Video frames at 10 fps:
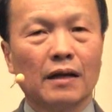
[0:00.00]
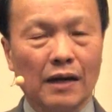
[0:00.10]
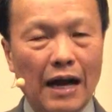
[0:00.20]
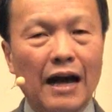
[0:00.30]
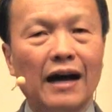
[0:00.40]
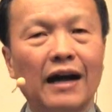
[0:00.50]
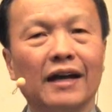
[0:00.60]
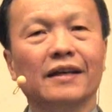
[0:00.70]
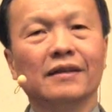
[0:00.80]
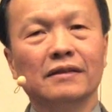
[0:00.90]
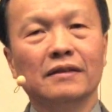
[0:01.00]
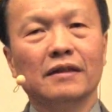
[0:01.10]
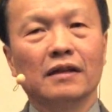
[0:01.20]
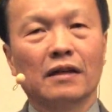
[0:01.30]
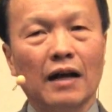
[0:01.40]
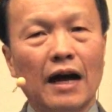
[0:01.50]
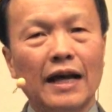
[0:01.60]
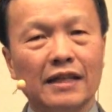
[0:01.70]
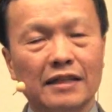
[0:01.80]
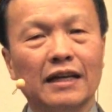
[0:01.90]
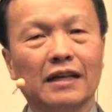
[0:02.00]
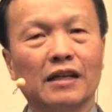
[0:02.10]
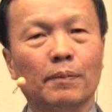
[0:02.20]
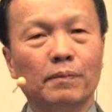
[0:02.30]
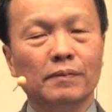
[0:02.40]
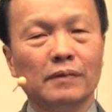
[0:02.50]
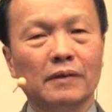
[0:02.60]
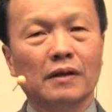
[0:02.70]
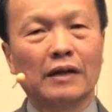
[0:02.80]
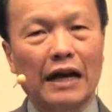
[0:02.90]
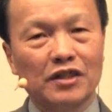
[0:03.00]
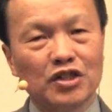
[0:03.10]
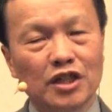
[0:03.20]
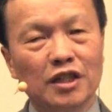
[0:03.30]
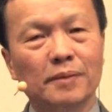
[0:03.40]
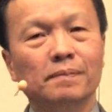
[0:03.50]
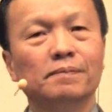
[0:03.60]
กล้าให้กล้าให้เกียรติกับการเจิม